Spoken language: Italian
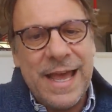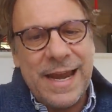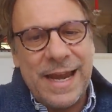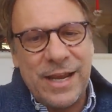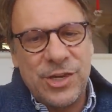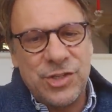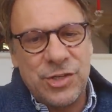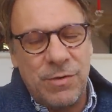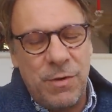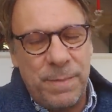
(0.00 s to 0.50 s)

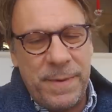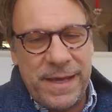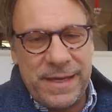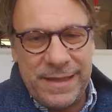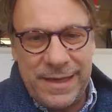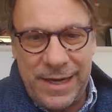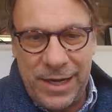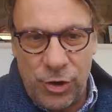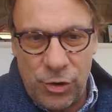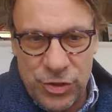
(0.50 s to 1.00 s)
lasciamo
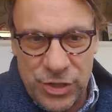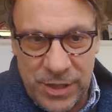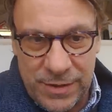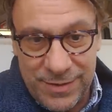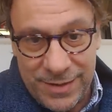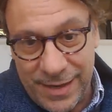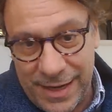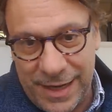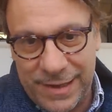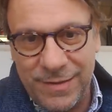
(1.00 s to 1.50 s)
perdere cose
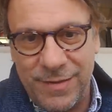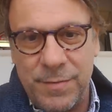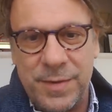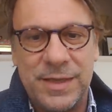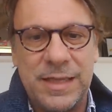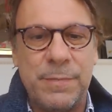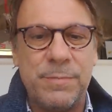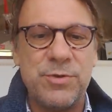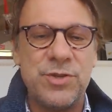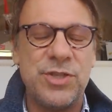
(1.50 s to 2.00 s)

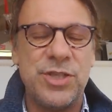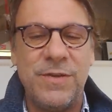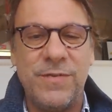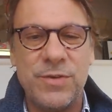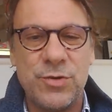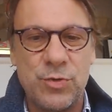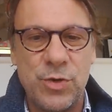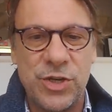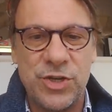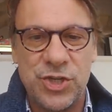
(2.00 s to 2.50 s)
relativamente
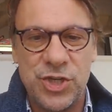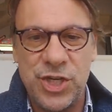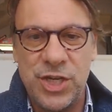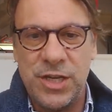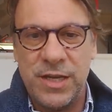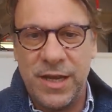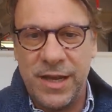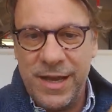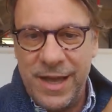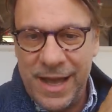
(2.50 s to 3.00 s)
positive sulla
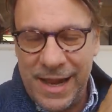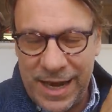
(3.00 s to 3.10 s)
CIG,